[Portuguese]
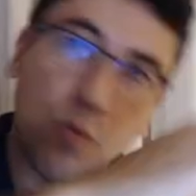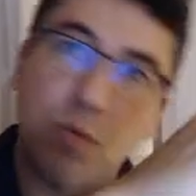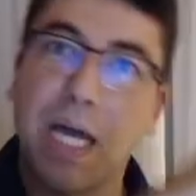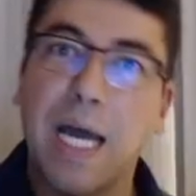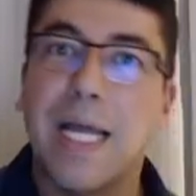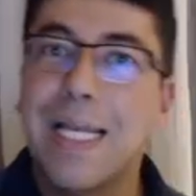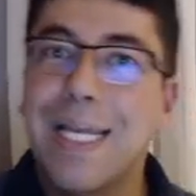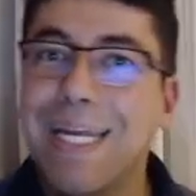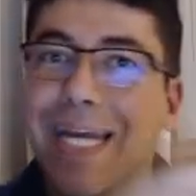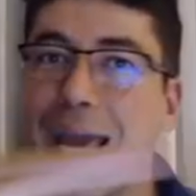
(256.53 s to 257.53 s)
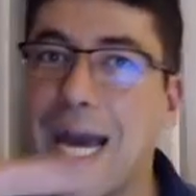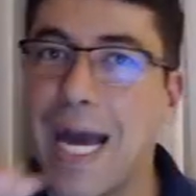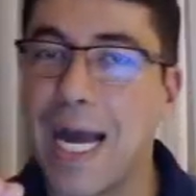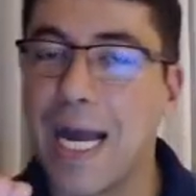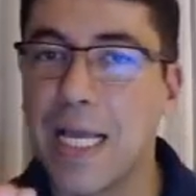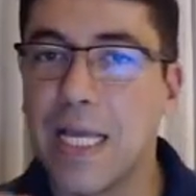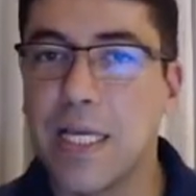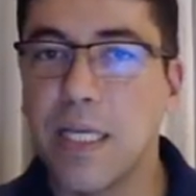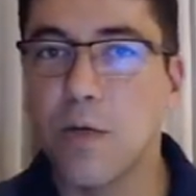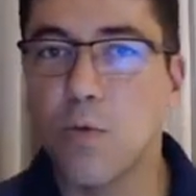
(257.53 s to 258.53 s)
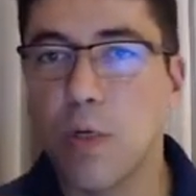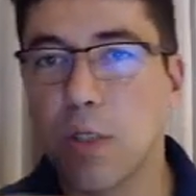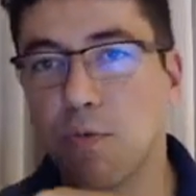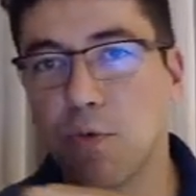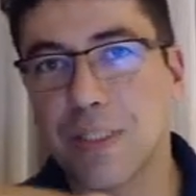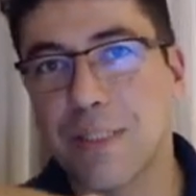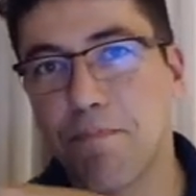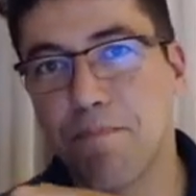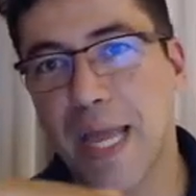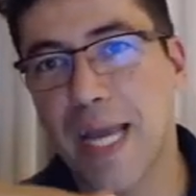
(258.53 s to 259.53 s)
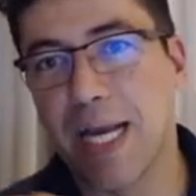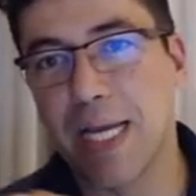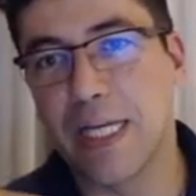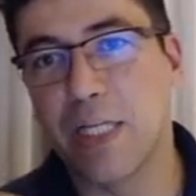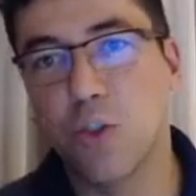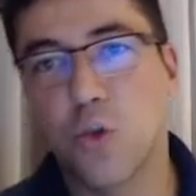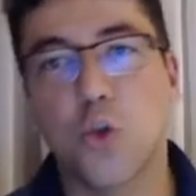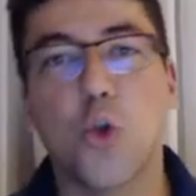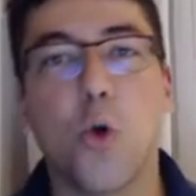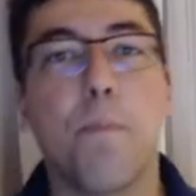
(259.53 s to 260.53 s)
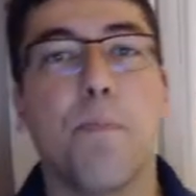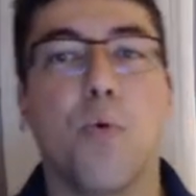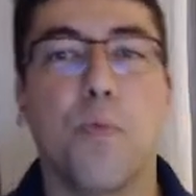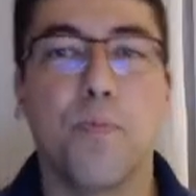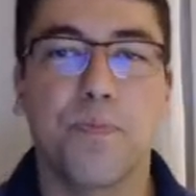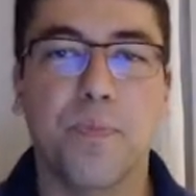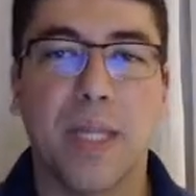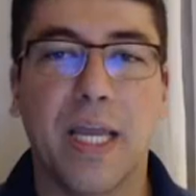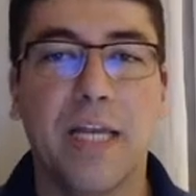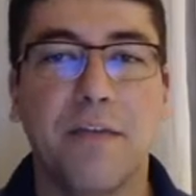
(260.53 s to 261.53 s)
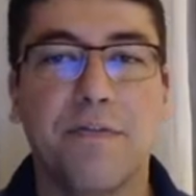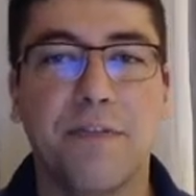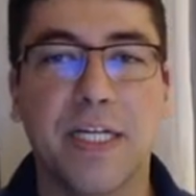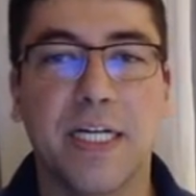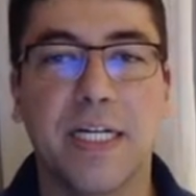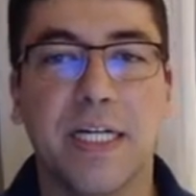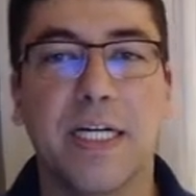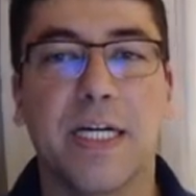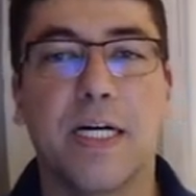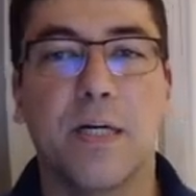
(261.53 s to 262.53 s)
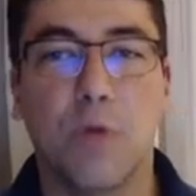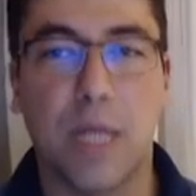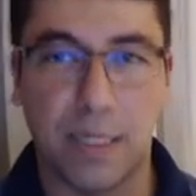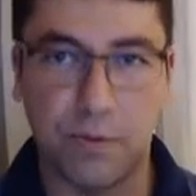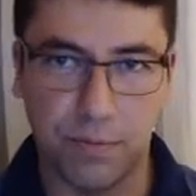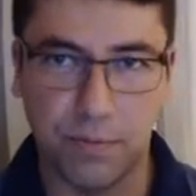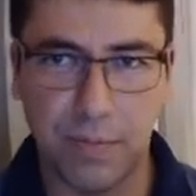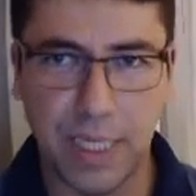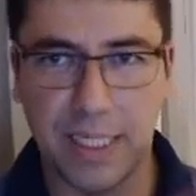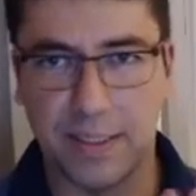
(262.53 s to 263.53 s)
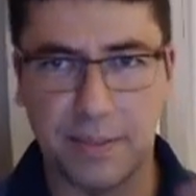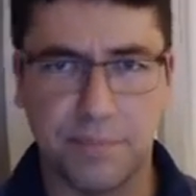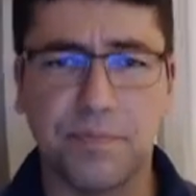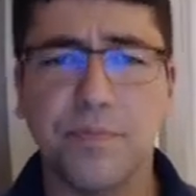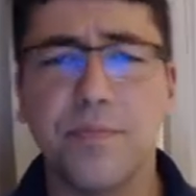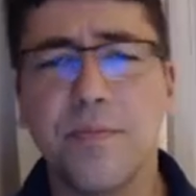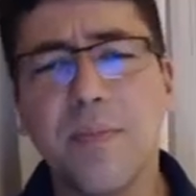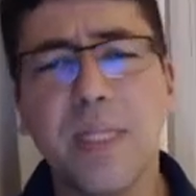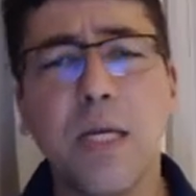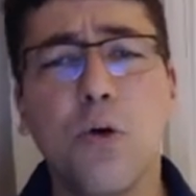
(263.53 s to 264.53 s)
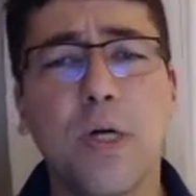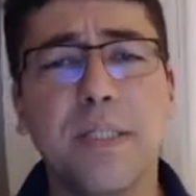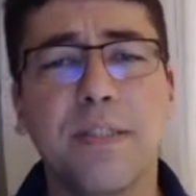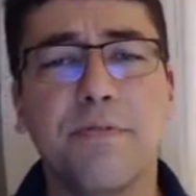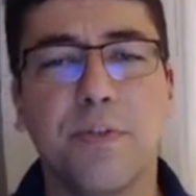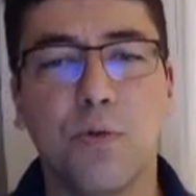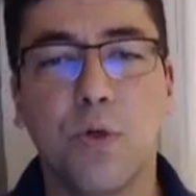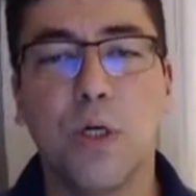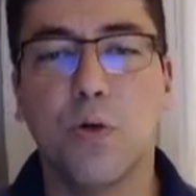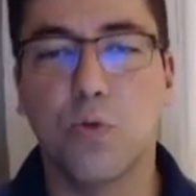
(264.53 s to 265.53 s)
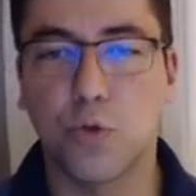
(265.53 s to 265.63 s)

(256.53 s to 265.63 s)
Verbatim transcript: está linear e quando você pega ele de topo, ele fica angulado. Beleza. Agora você viu os